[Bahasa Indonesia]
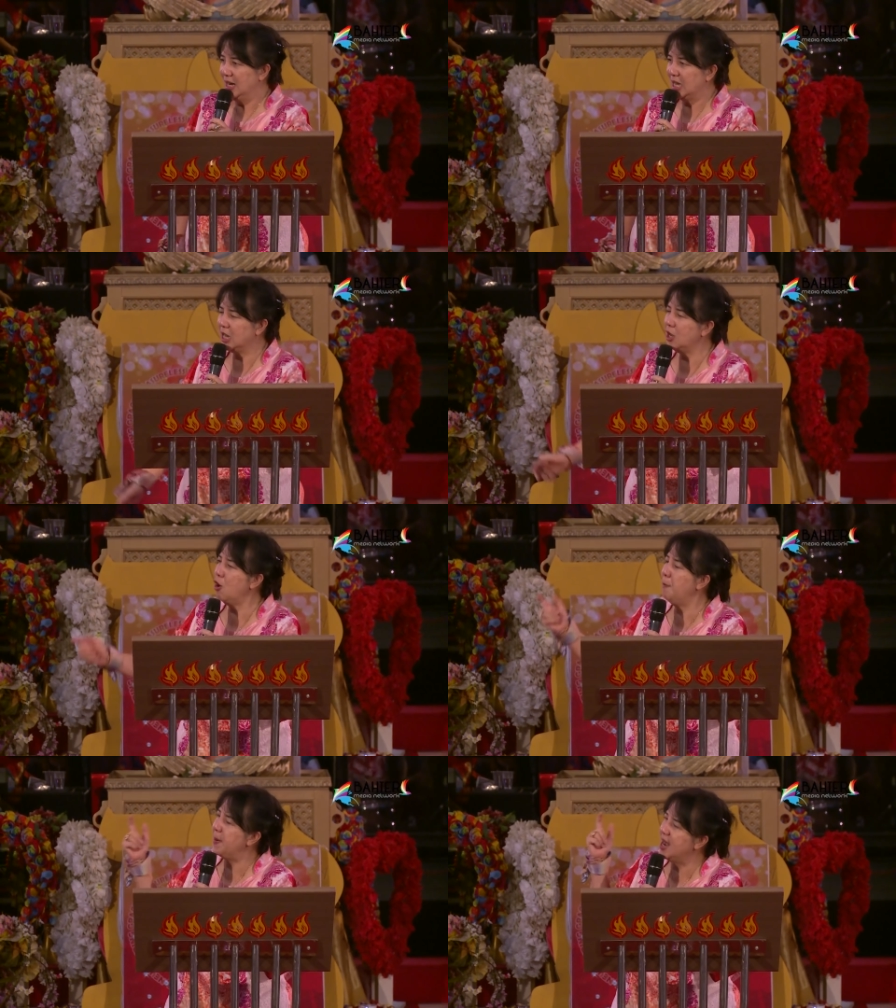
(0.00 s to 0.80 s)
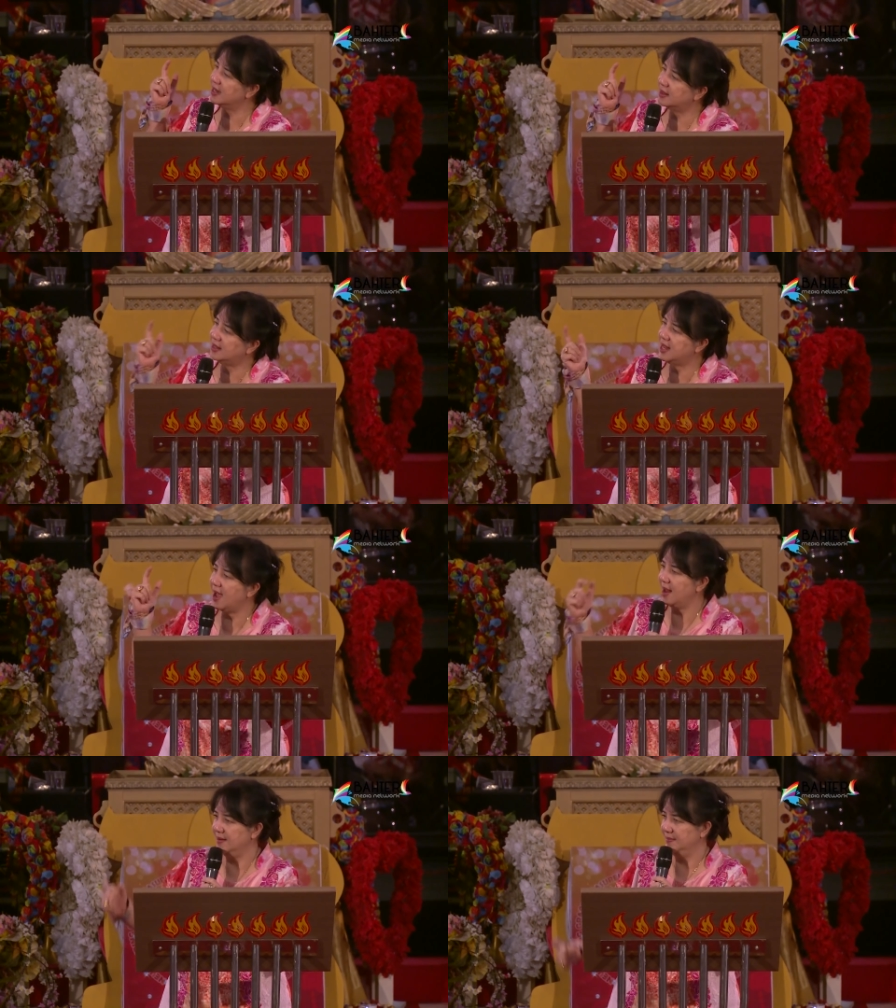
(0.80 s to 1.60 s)
Roh
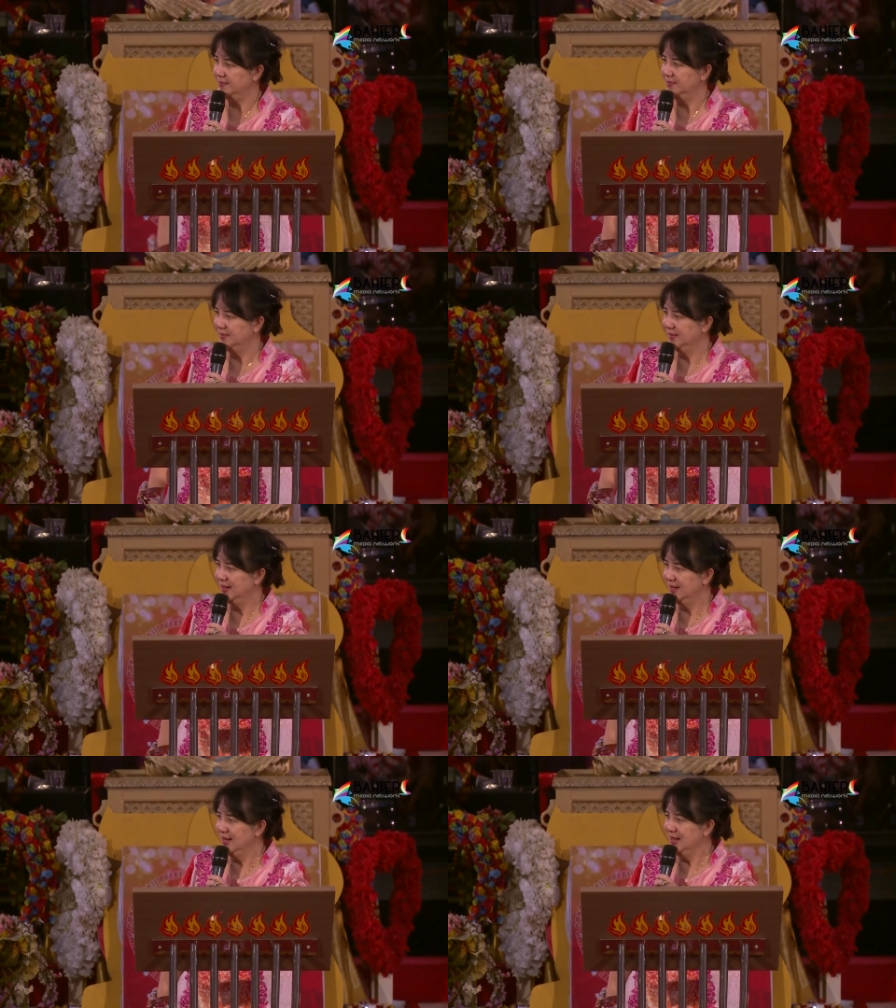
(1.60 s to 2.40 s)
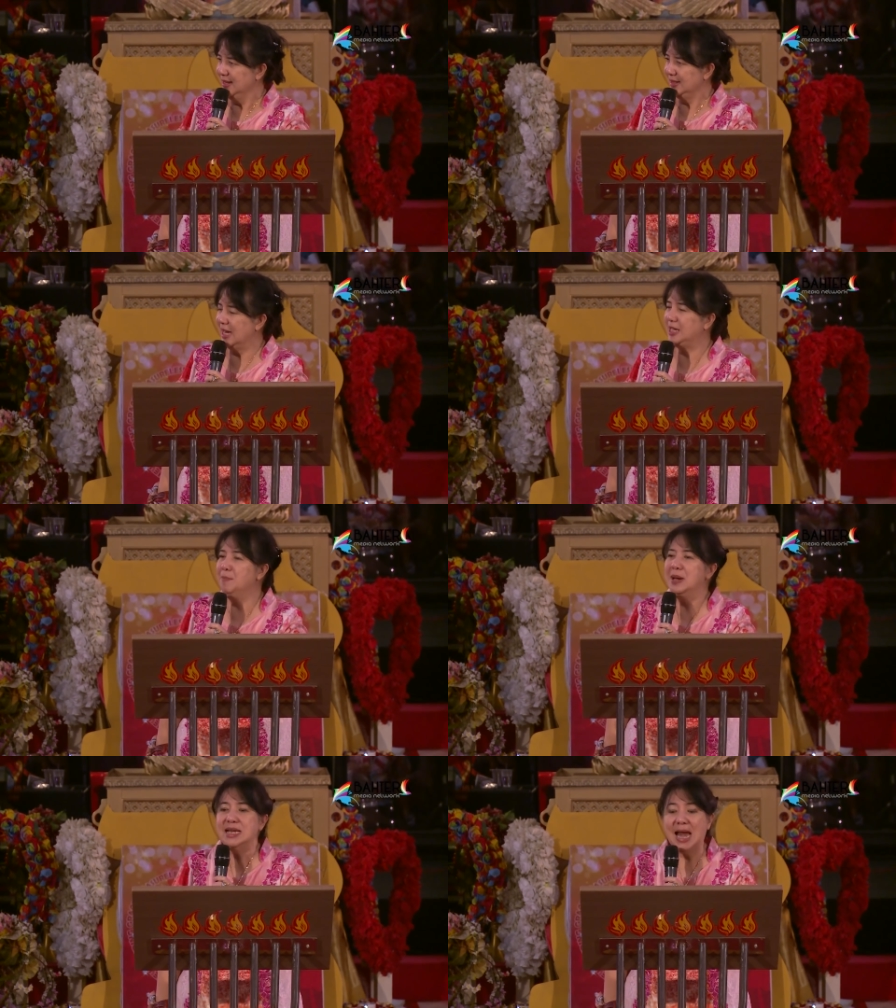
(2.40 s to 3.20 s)
pengertian. Jadi
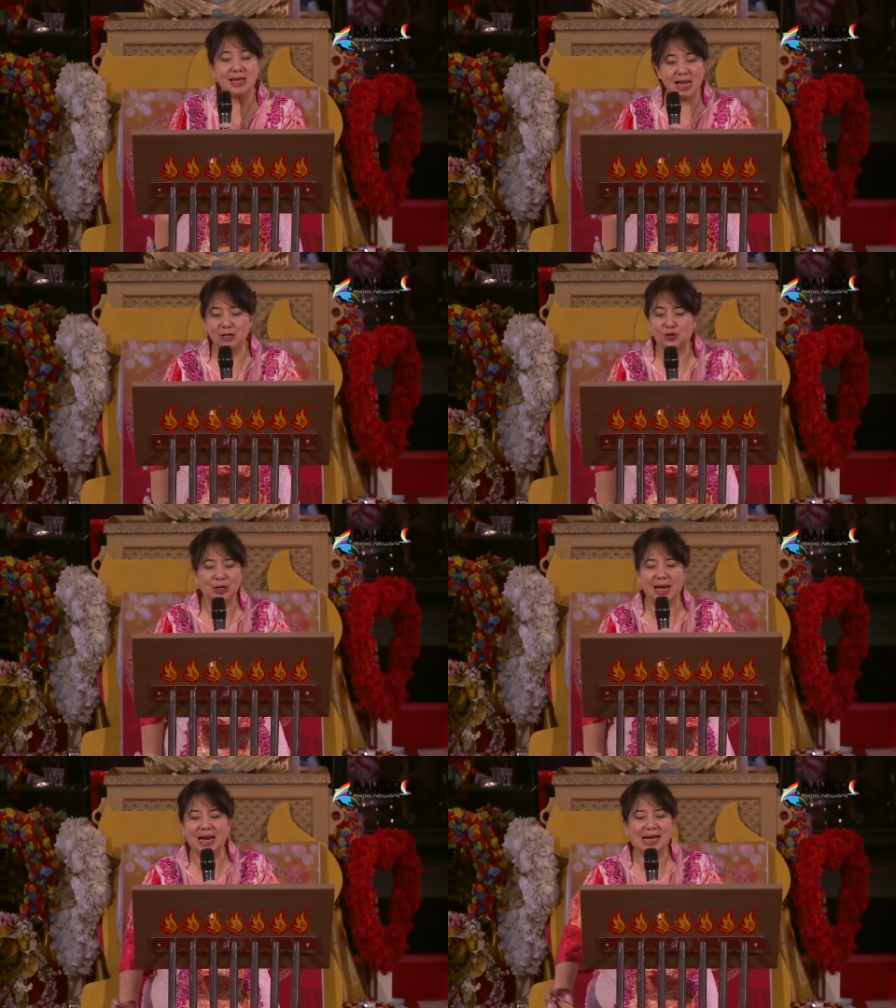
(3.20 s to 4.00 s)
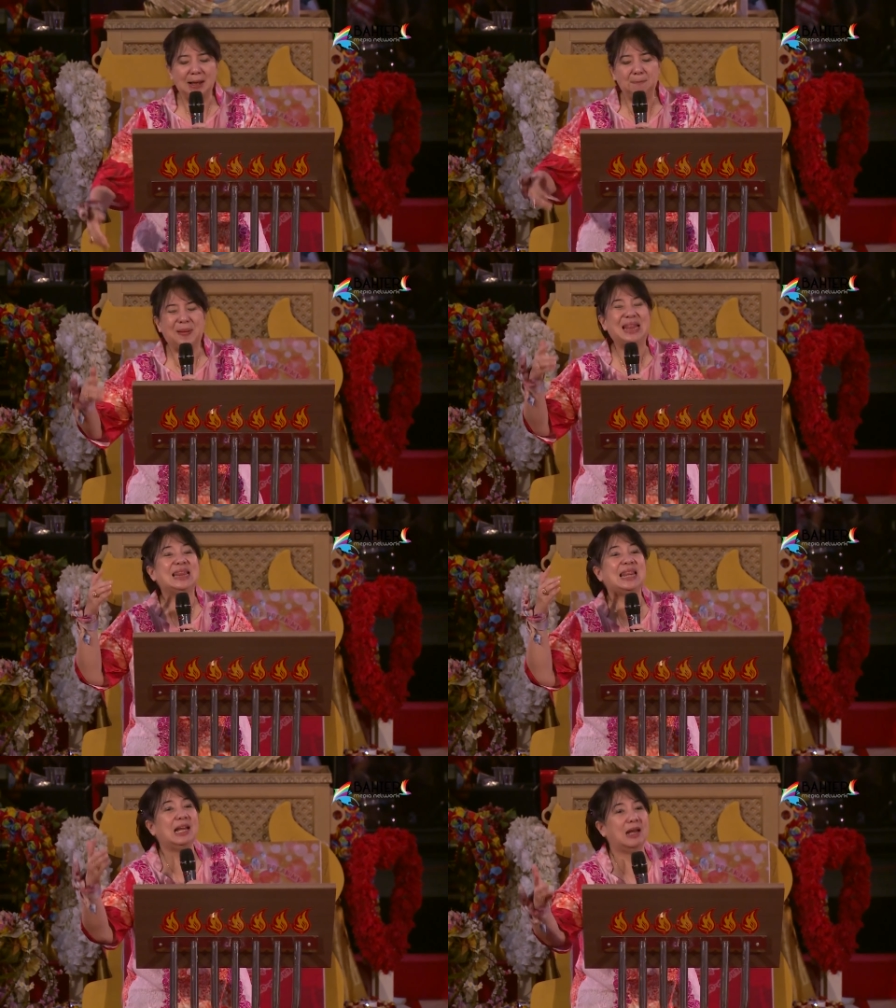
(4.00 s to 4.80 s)
mendadak saudara kan
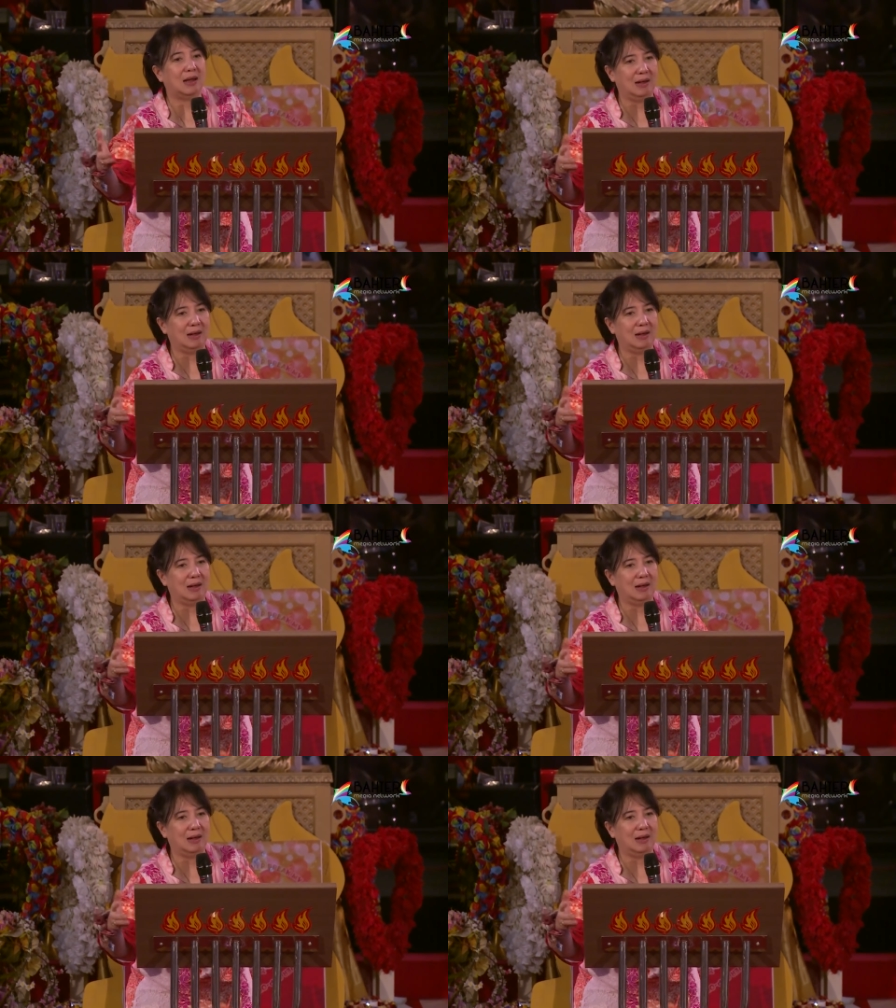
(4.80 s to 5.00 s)
pintar.